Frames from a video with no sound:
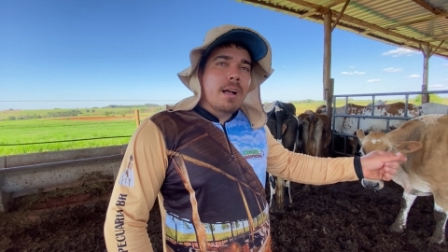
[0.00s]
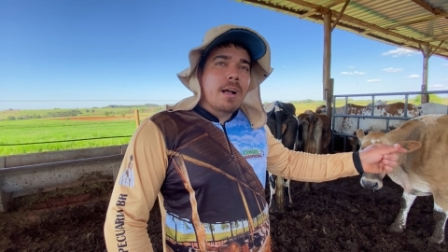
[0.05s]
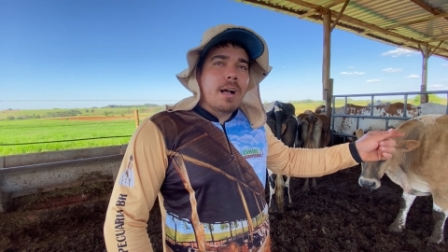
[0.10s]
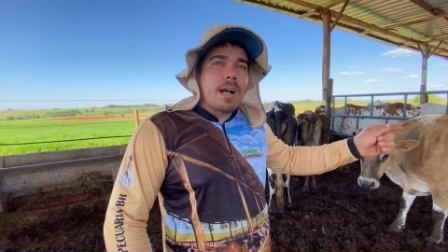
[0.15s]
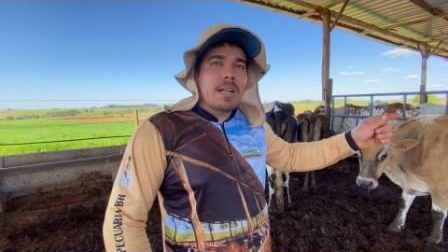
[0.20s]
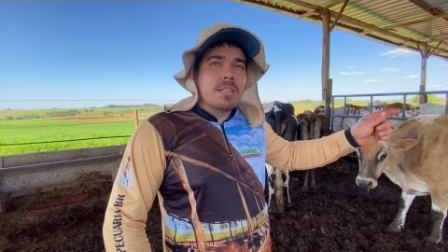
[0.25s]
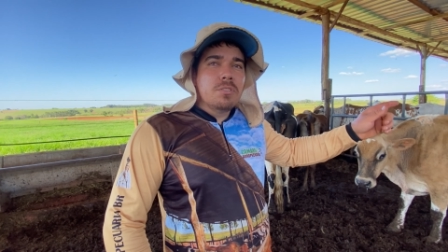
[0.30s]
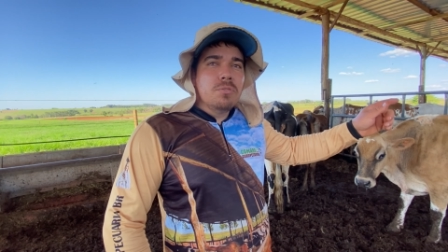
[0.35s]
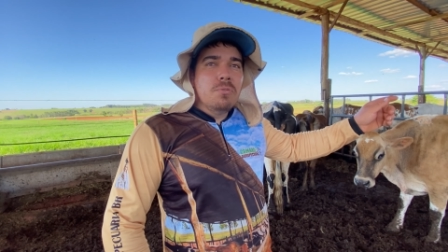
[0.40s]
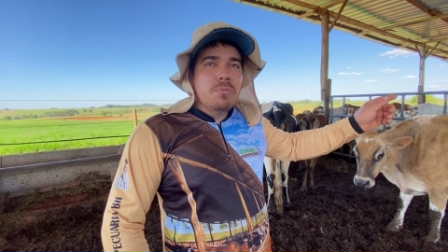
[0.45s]

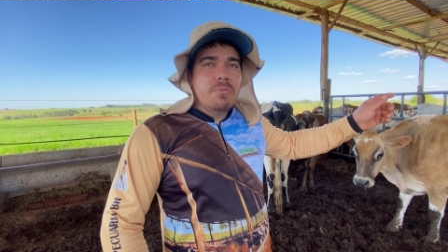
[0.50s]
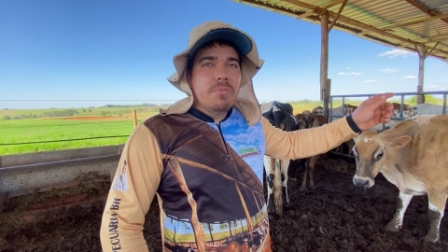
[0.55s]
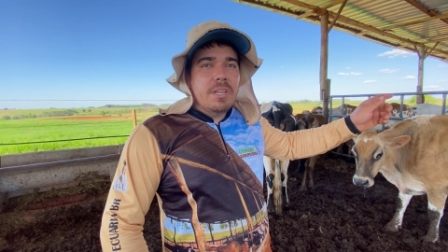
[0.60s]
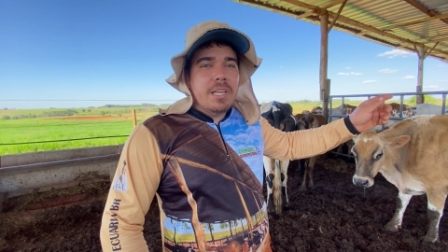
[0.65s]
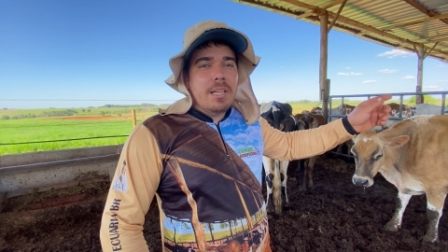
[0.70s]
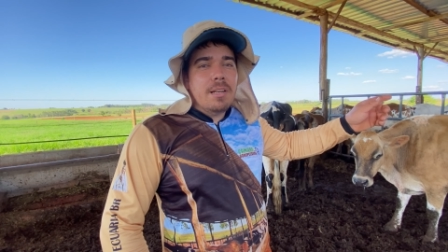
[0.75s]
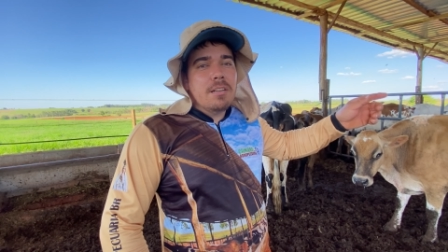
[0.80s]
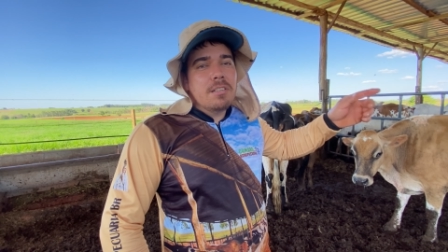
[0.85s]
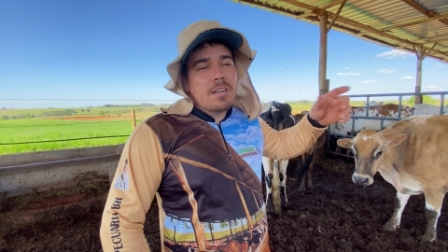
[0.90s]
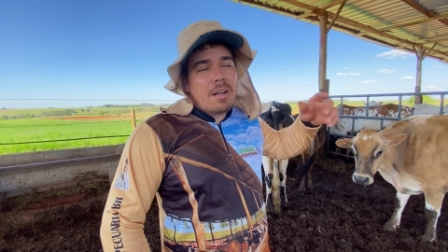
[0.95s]
as
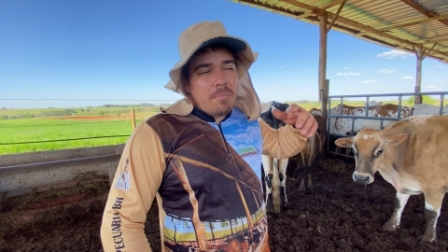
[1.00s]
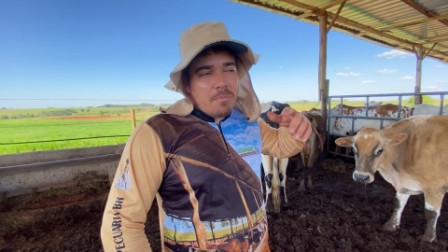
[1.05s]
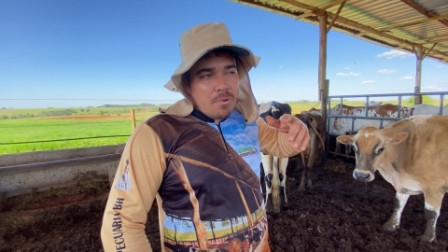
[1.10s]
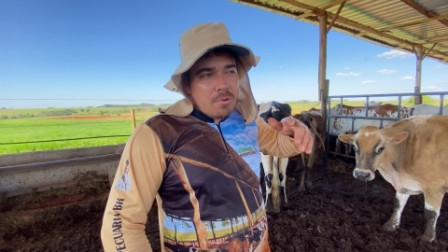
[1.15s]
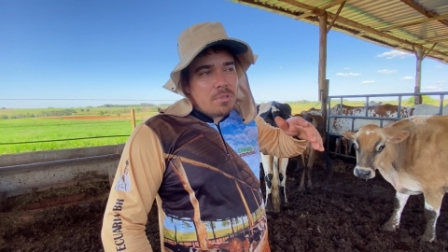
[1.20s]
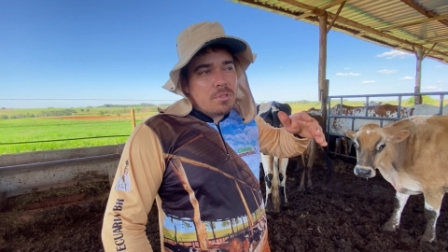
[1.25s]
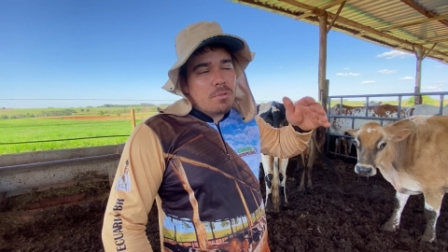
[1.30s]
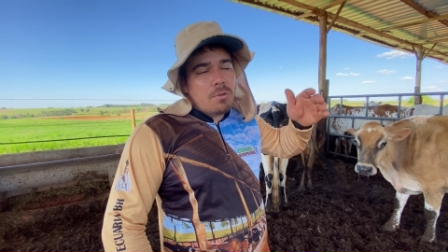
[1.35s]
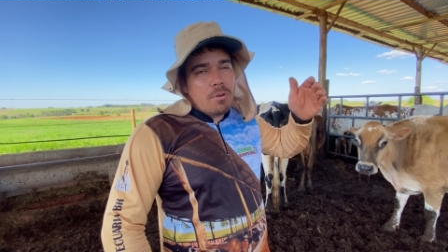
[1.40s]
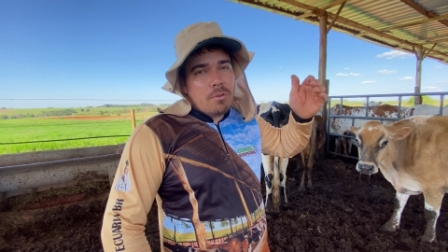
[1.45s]
nuvilhas, já
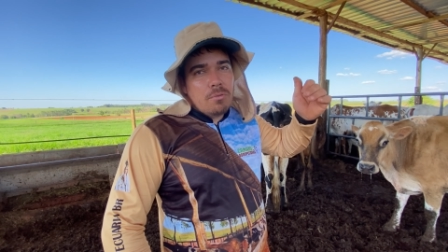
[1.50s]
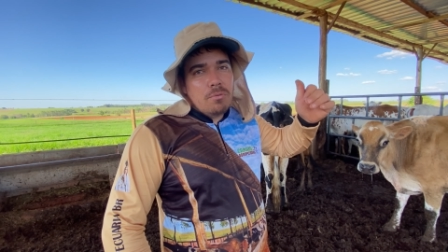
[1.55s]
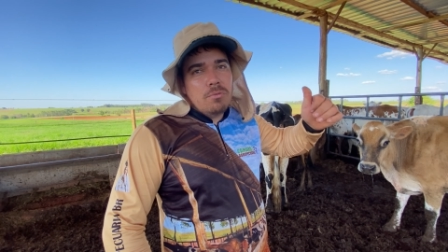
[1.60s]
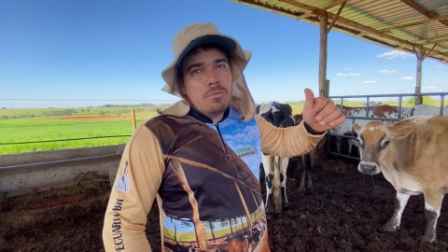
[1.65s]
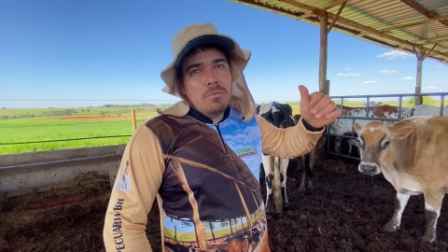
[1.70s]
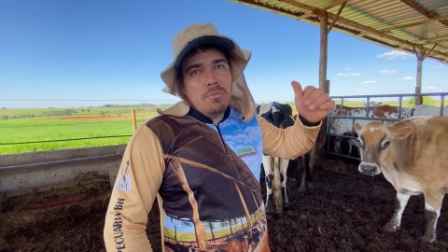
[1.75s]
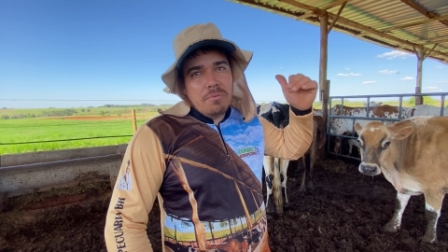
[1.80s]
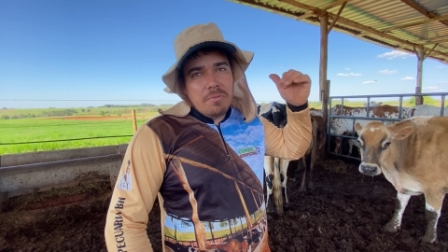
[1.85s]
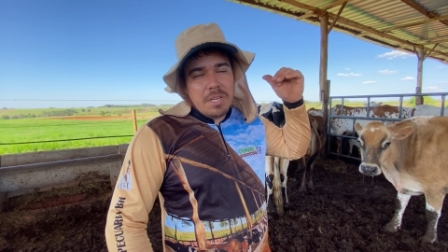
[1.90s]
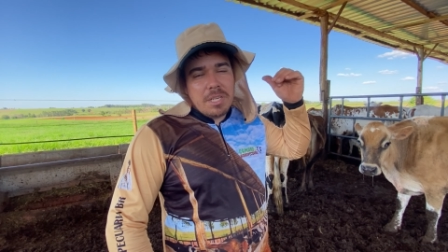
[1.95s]
mostrou
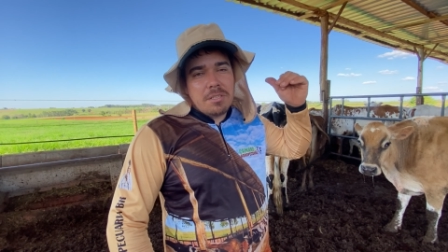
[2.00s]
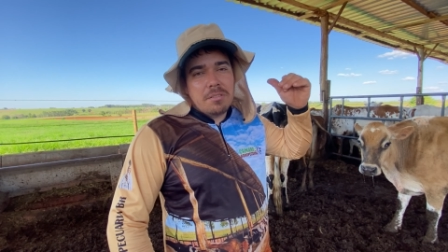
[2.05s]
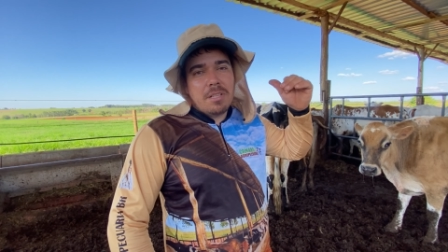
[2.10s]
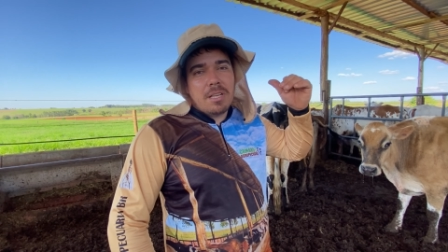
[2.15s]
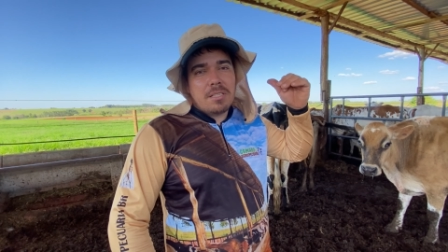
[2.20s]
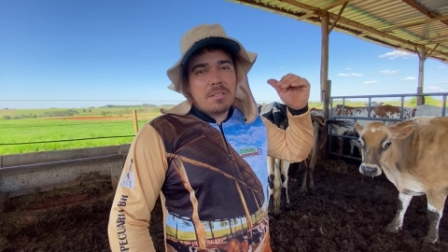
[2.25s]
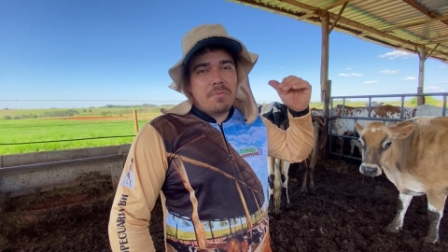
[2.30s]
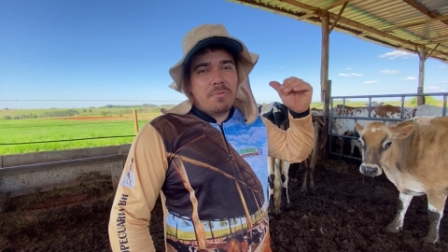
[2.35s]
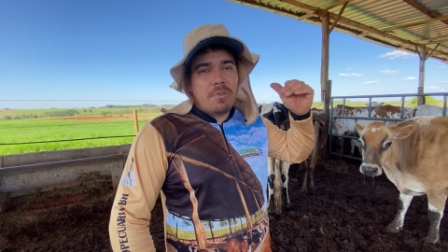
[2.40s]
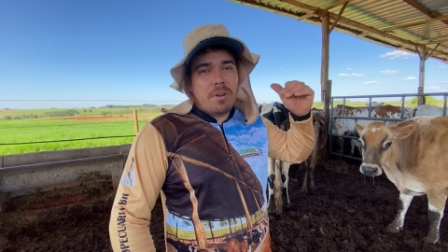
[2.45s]
no, no vídeo
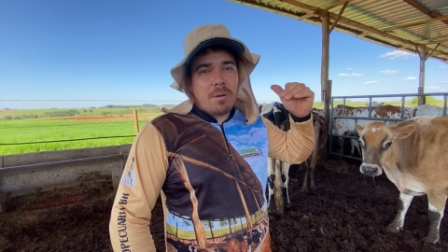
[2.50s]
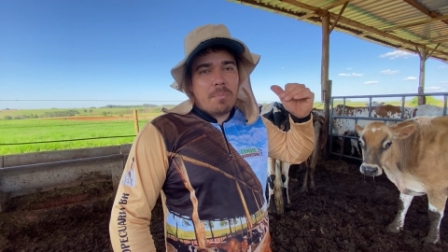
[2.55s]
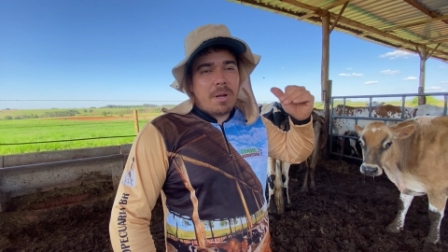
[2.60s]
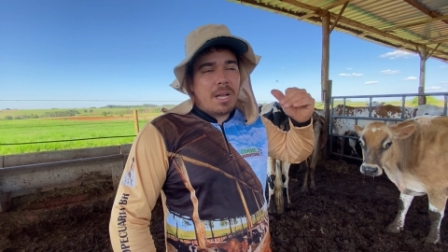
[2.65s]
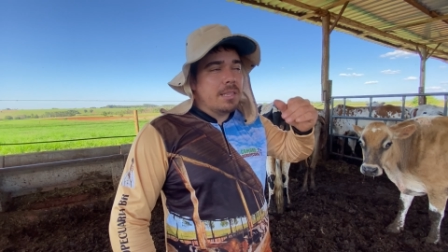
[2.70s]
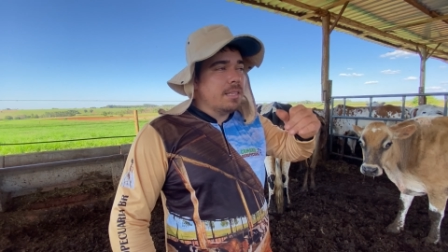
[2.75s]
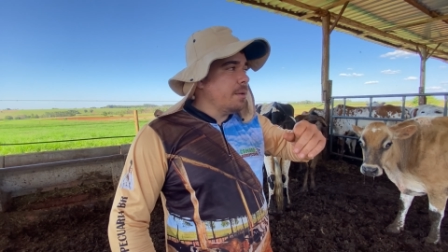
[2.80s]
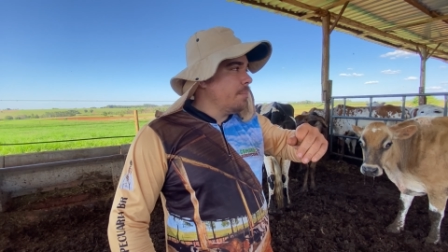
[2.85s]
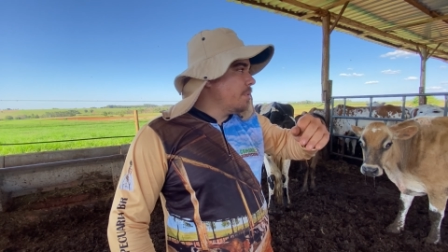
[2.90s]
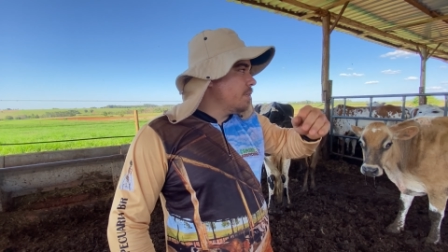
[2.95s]
das que foi
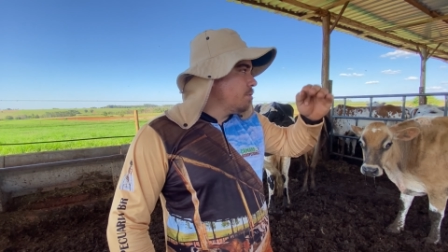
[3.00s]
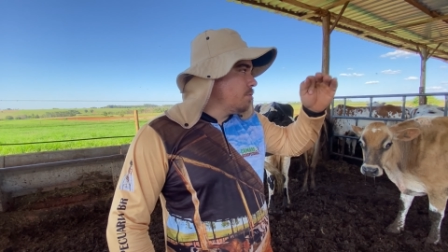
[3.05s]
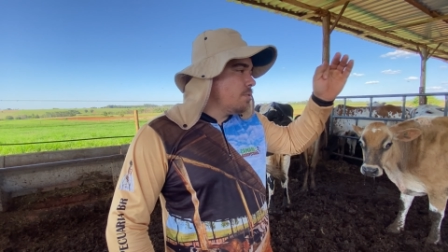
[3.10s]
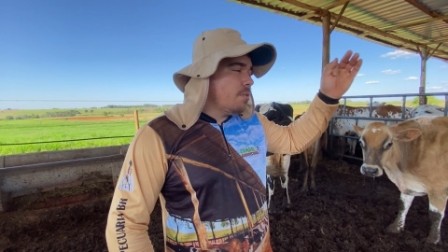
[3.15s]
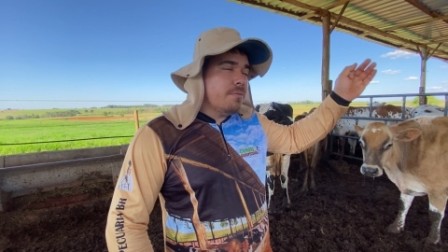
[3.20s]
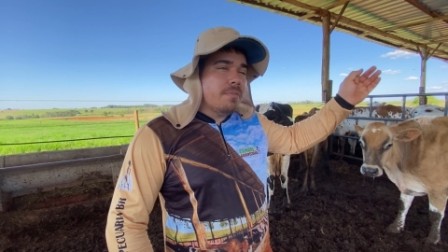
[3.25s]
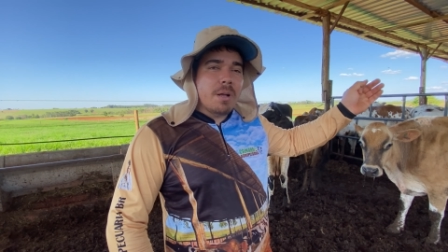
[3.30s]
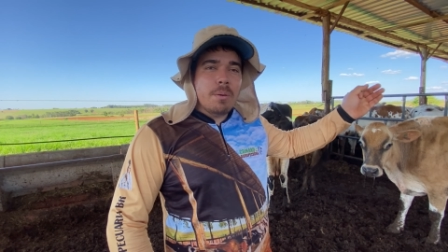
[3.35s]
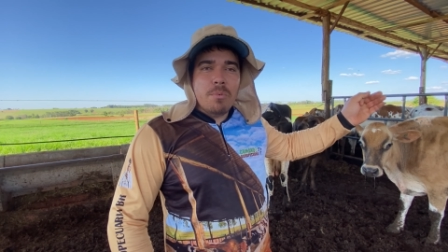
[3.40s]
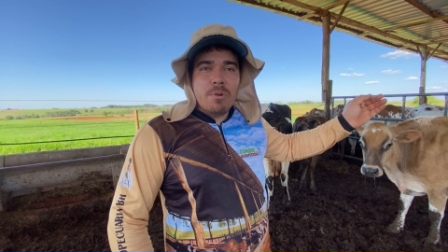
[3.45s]
abater, mas o
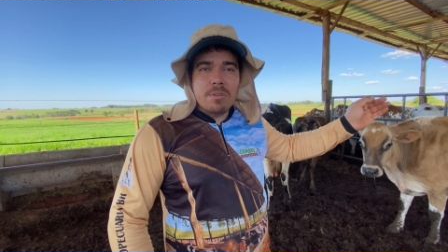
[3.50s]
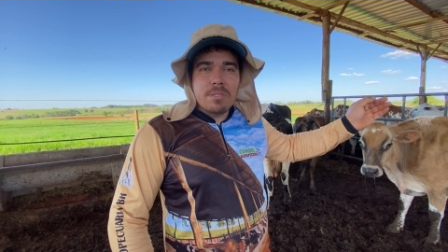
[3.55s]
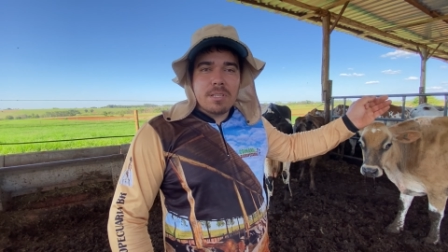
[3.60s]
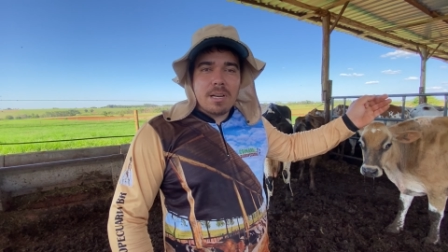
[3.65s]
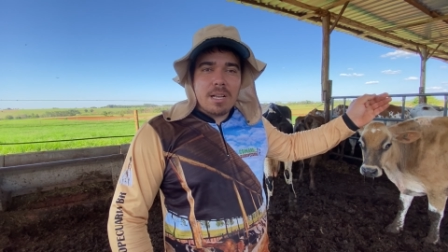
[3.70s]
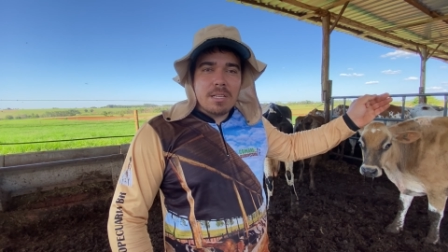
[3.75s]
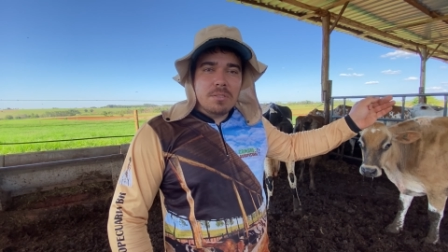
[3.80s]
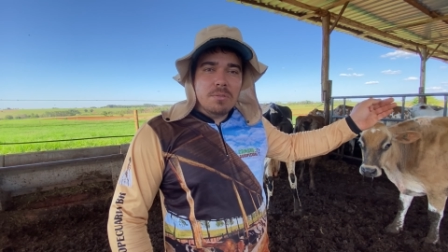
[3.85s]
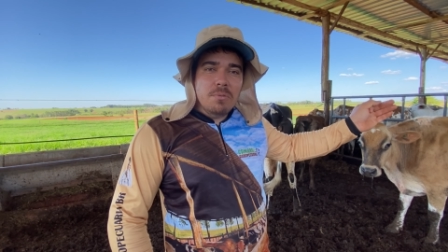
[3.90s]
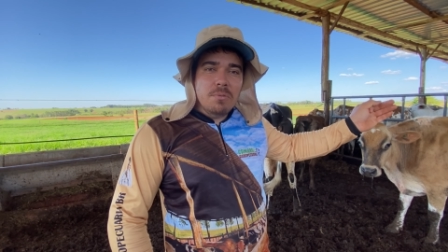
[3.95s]
João vai mostrar as